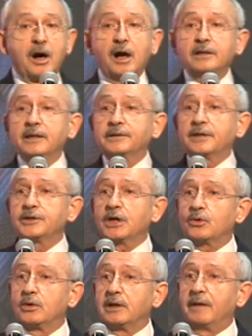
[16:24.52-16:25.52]

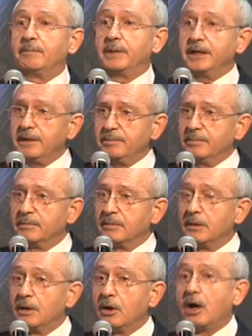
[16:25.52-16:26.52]
Anlatacak olan benim
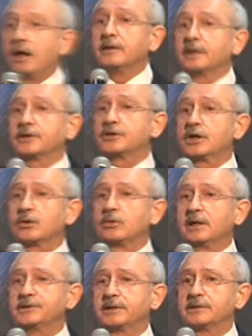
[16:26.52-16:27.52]
anlatacak
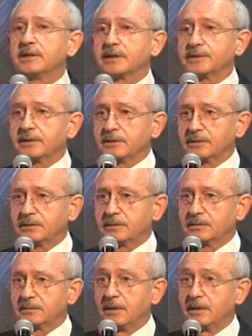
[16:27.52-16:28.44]
olan sizlersiniz.